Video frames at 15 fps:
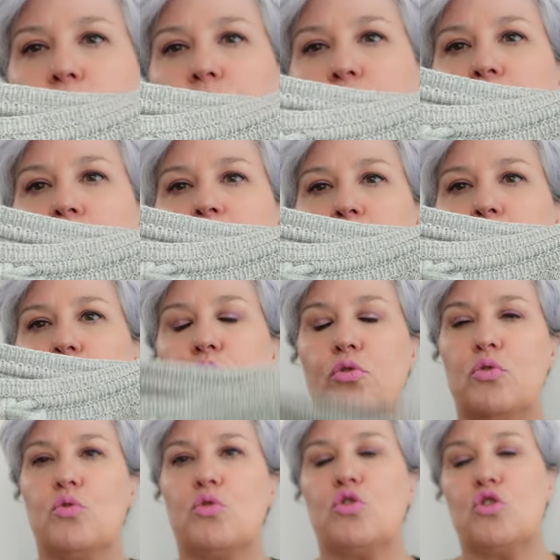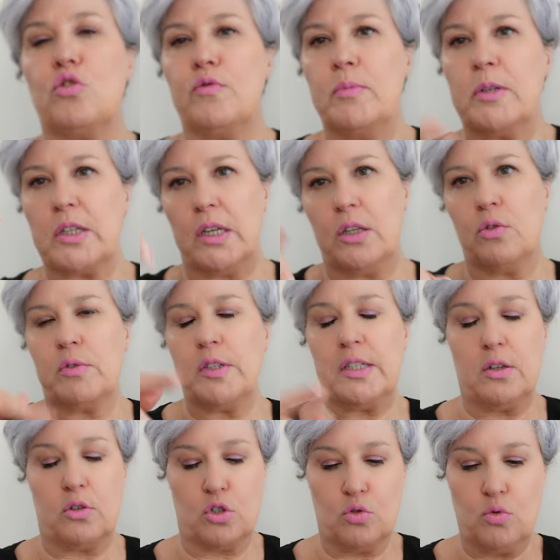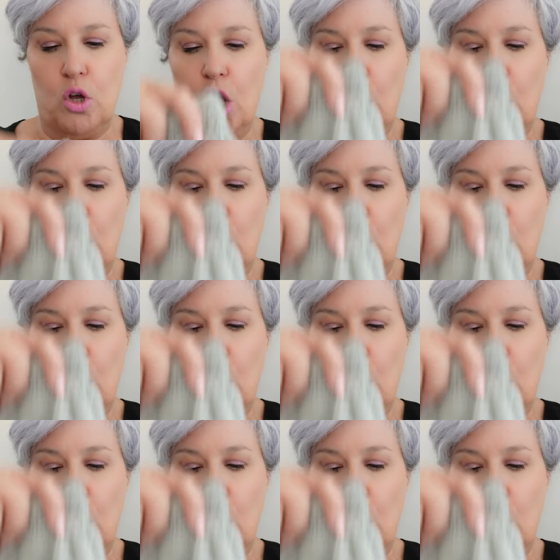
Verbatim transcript: ne me souviens plus du nom, je vous mettrai le nom ici en dessous,